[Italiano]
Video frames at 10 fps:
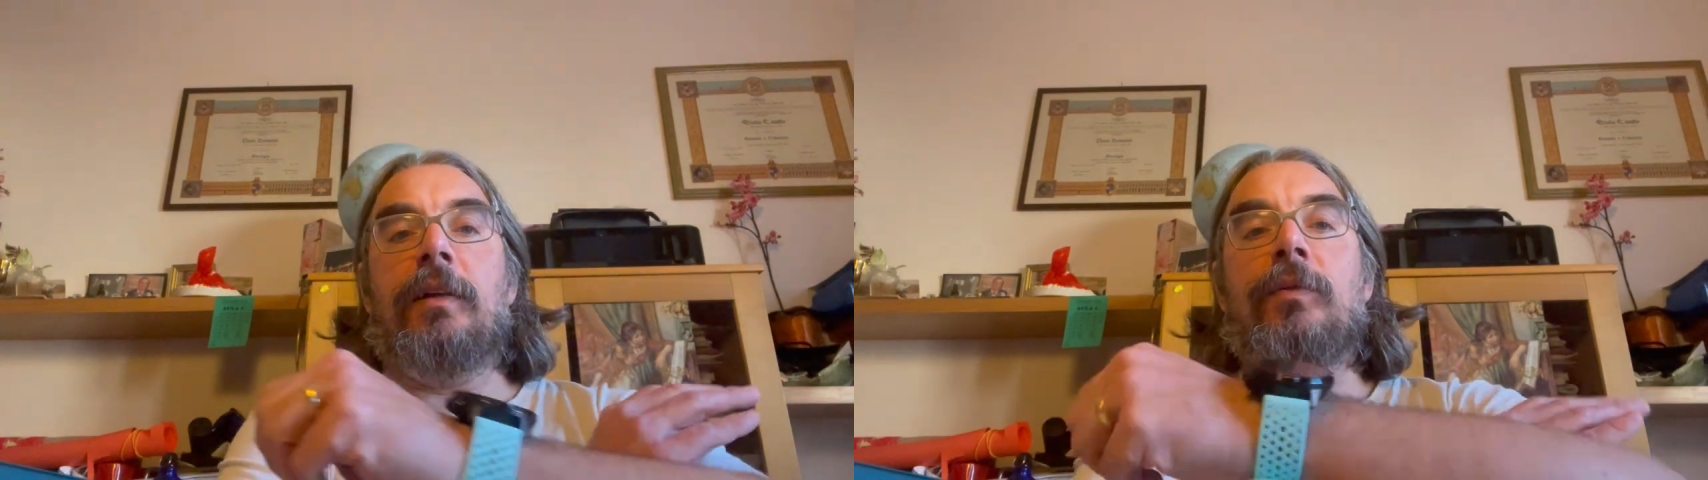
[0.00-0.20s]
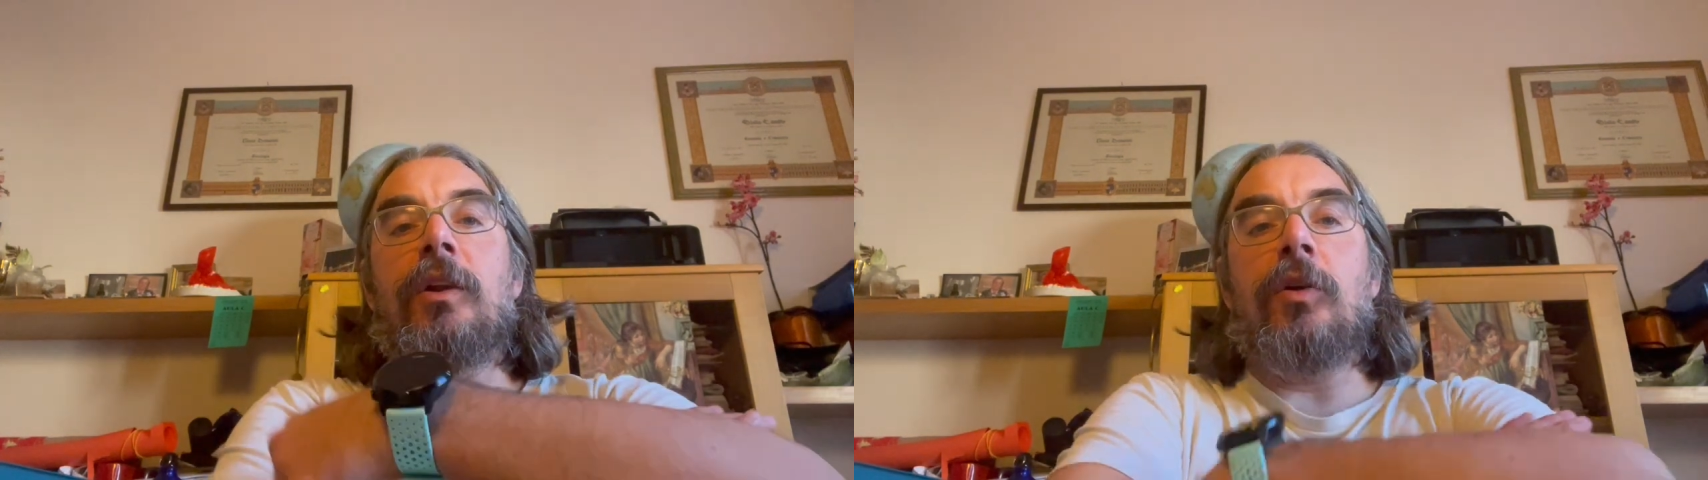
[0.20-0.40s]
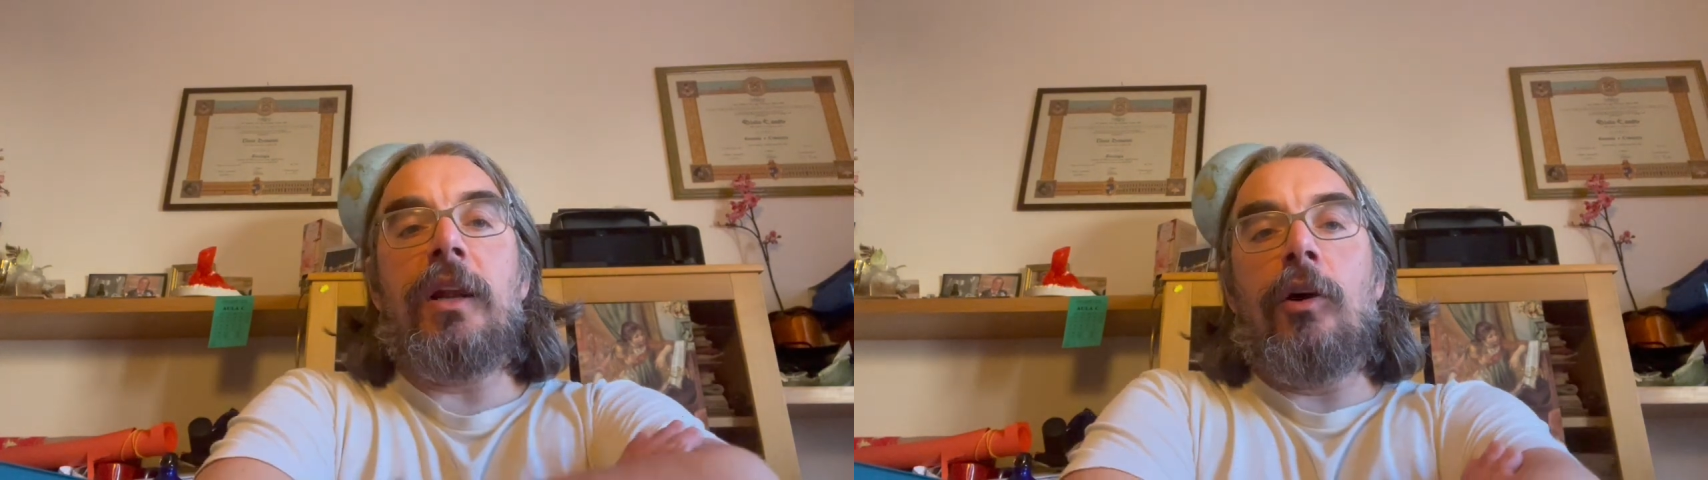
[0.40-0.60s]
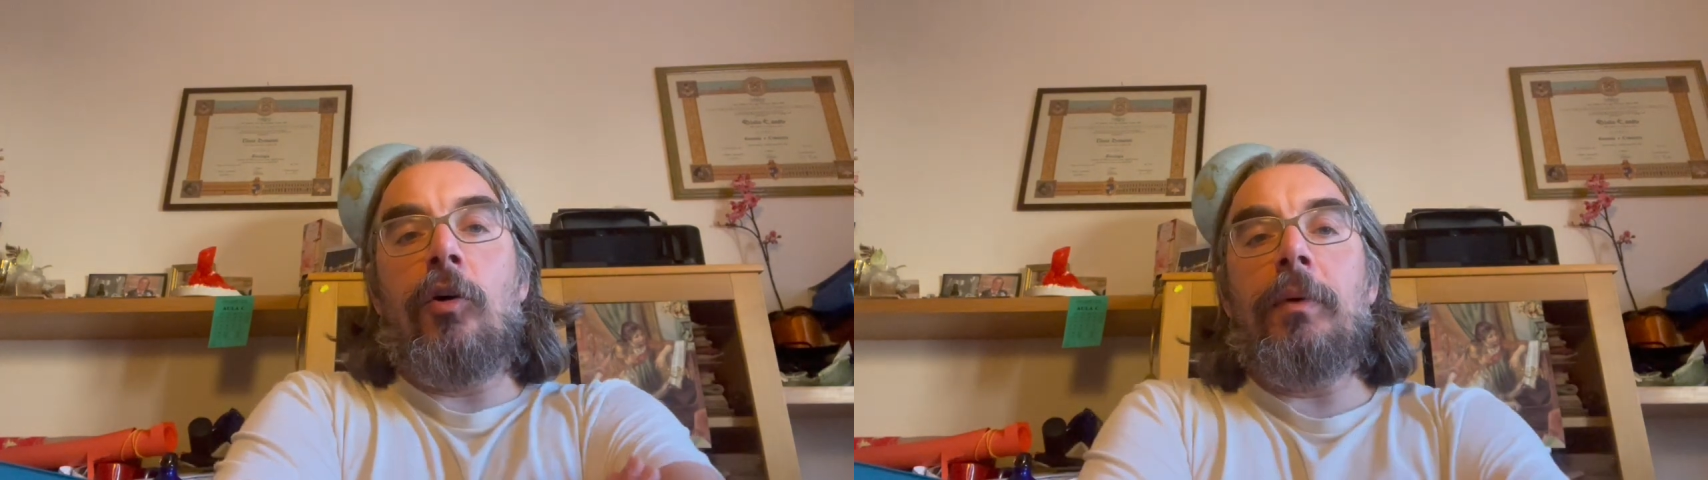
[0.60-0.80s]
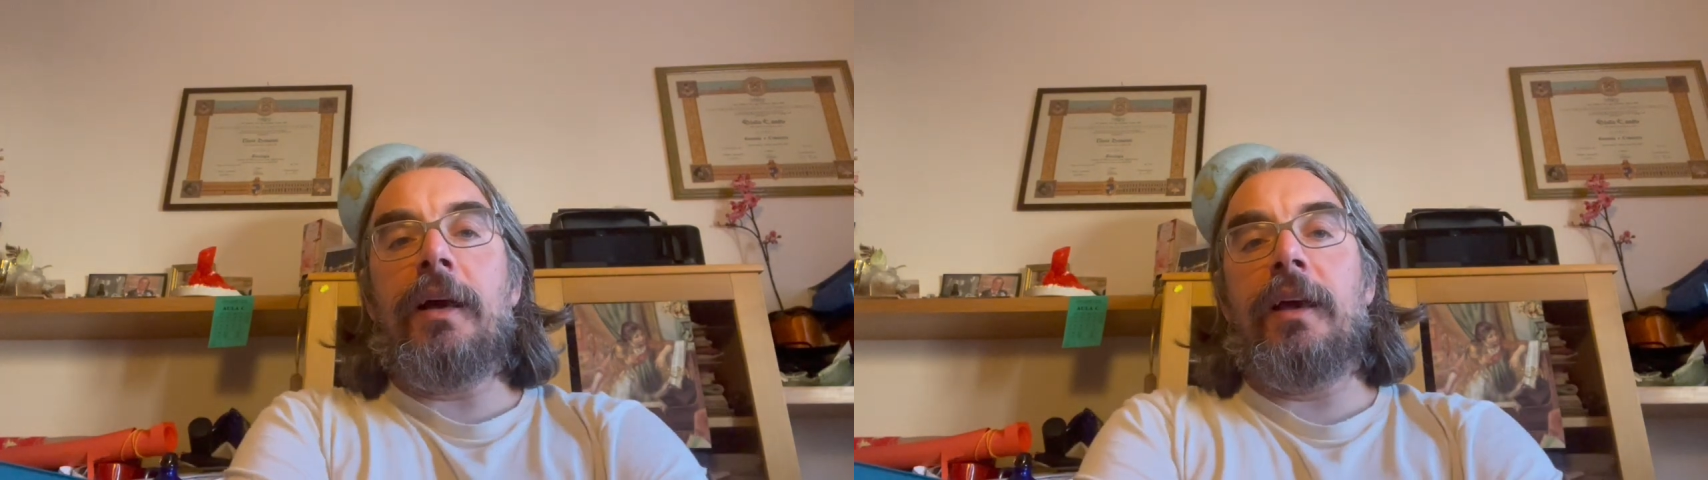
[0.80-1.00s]

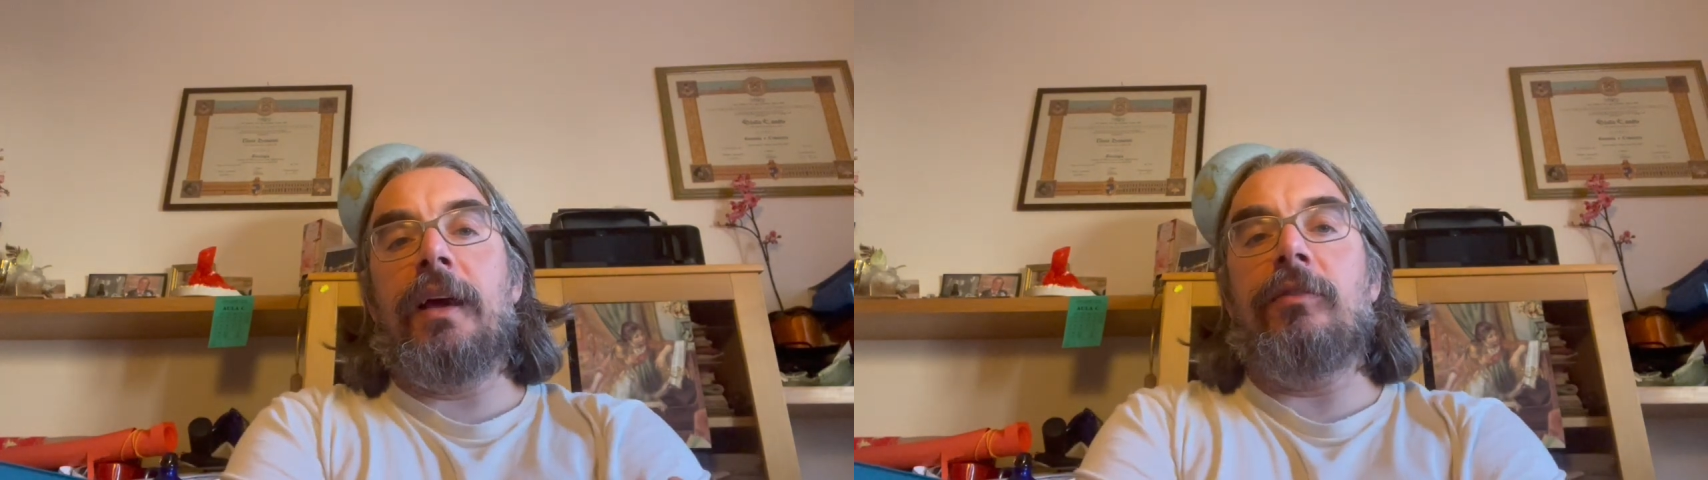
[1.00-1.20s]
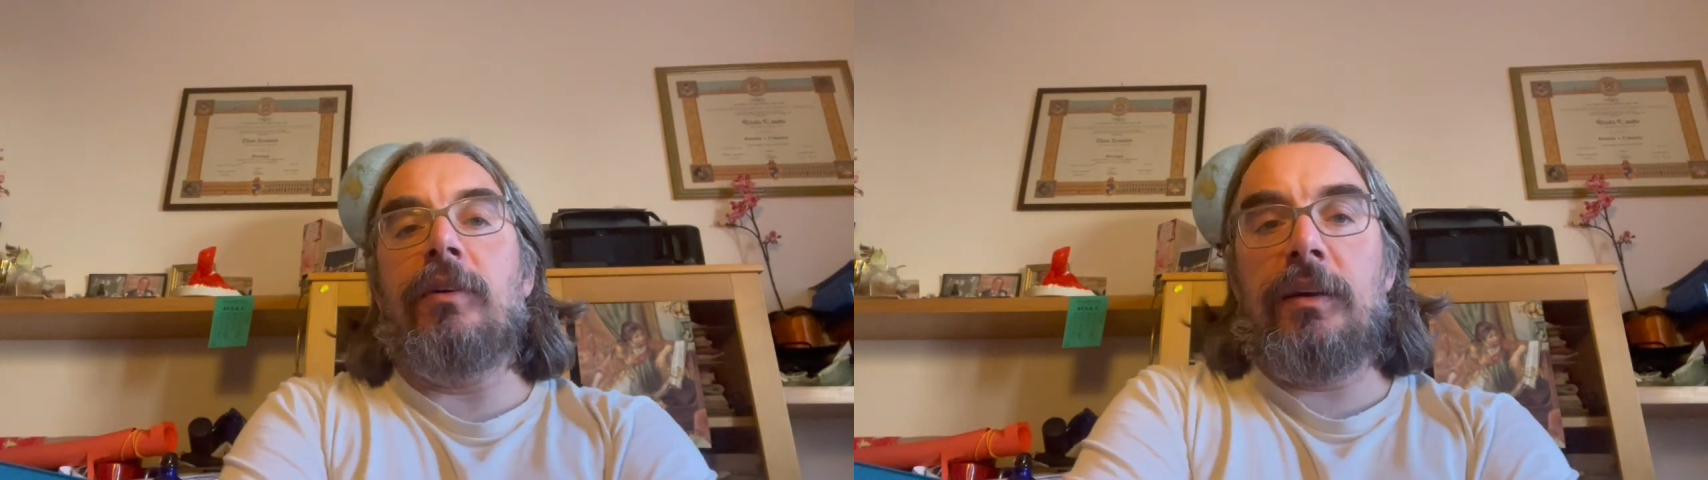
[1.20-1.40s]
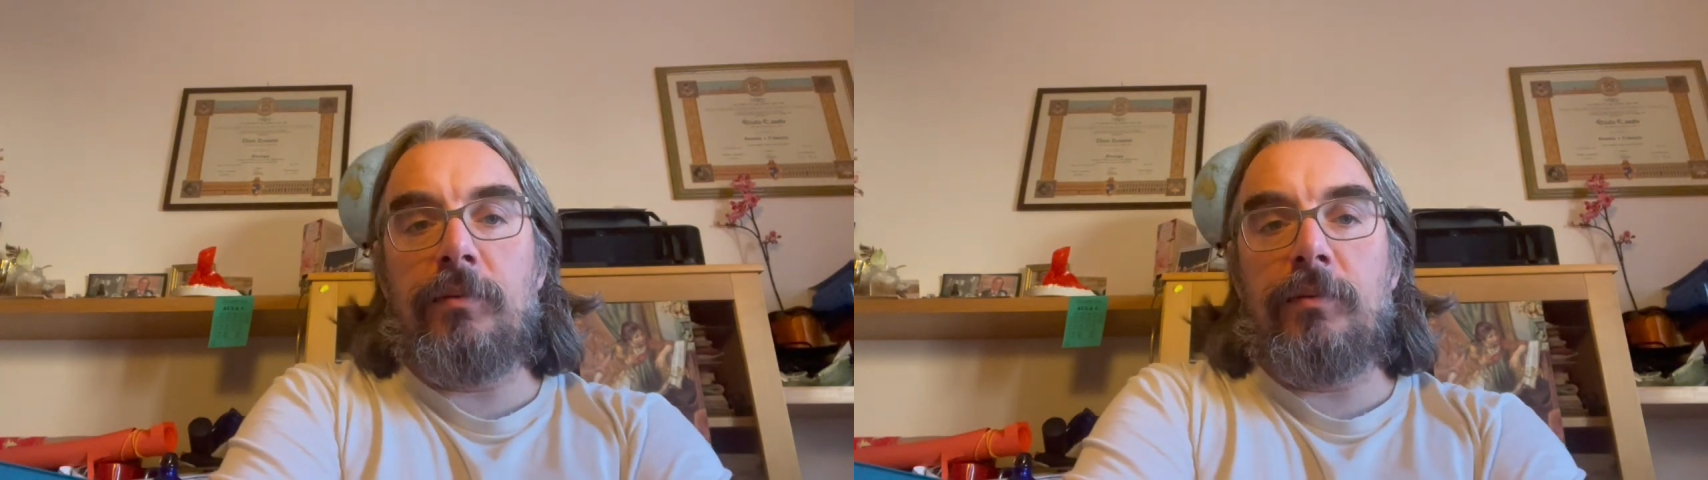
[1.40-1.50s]
dell'Oklahoma che